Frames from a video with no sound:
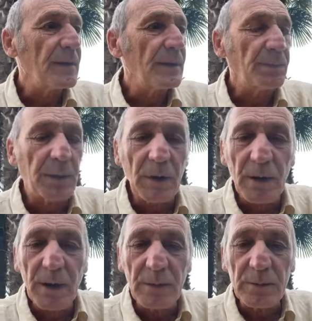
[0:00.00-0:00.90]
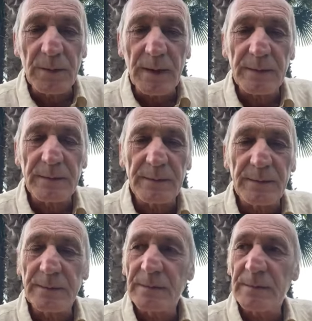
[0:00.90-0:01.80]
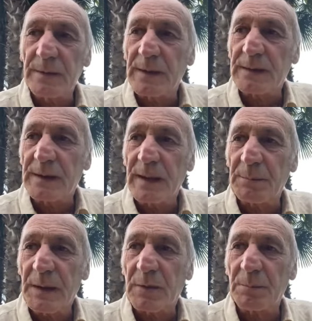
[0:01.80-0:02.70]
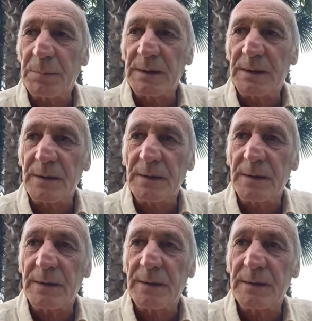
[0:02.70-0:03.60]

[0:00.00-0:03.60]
La parola è una e si chiama compassione.